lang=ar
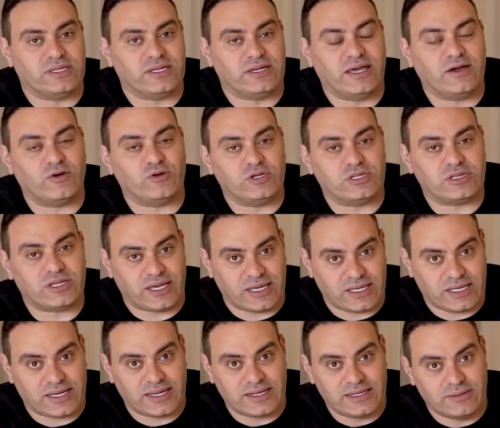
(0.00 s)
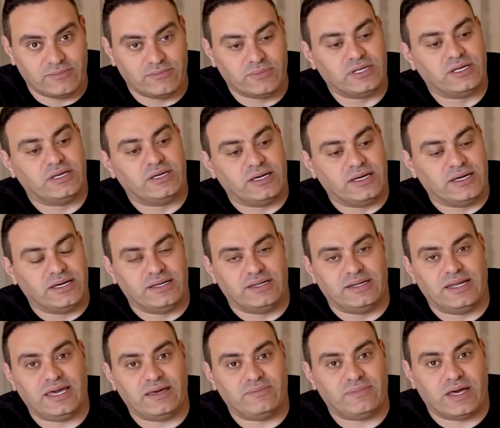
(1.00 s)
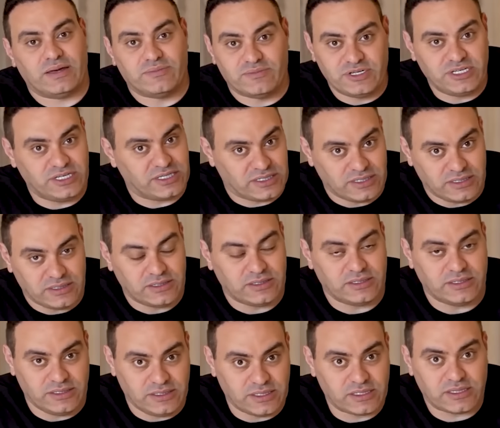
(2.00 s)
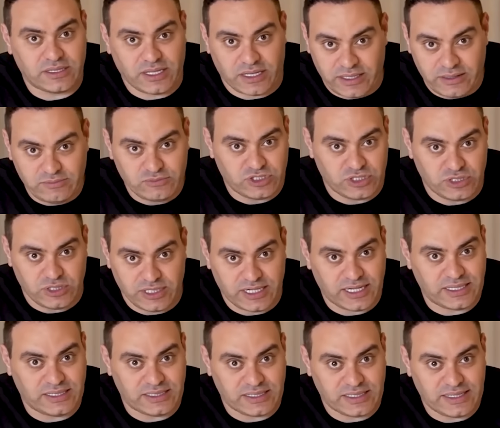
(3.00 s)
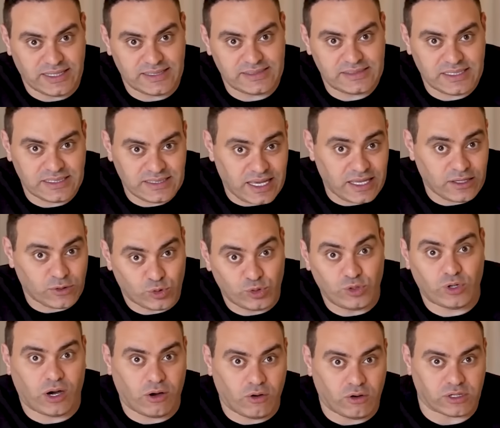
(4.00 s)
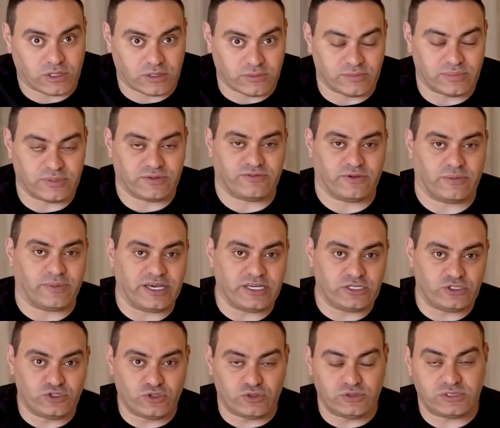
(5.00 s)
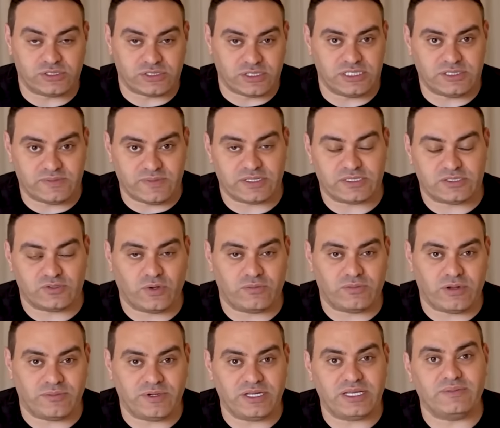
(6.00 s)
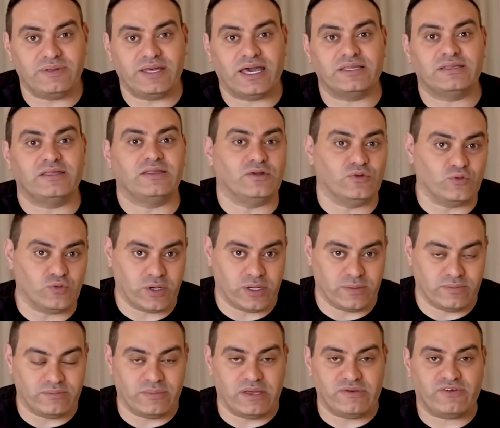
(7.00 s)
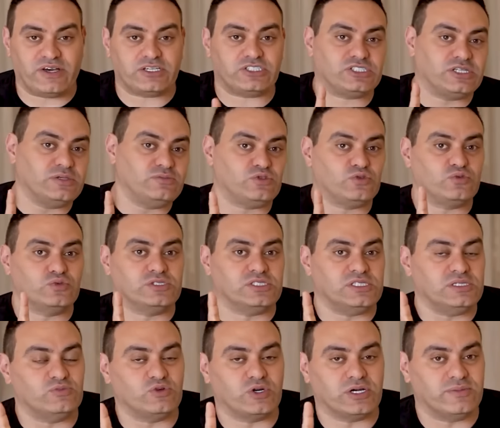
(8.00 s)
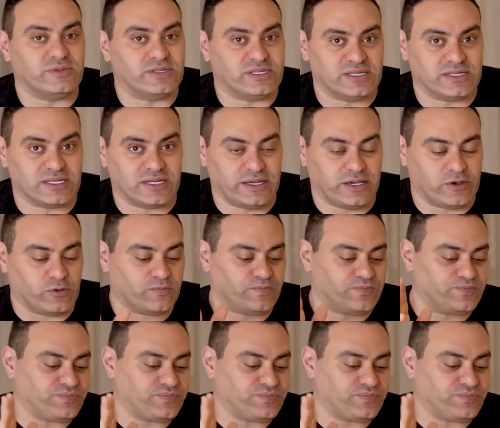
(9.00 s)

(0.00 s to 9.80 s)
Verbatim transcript: ما نتنياهو يطلع يتكلم آه، نائب امريكي يطلع يمشي يغادر الجلسه ده هيكون له عواقب فمايك جونز رئيس مجلس النواب الامريكي بيهدد النواب ما ينفعش تمشوا وتسيبوا كلمه نتنياهو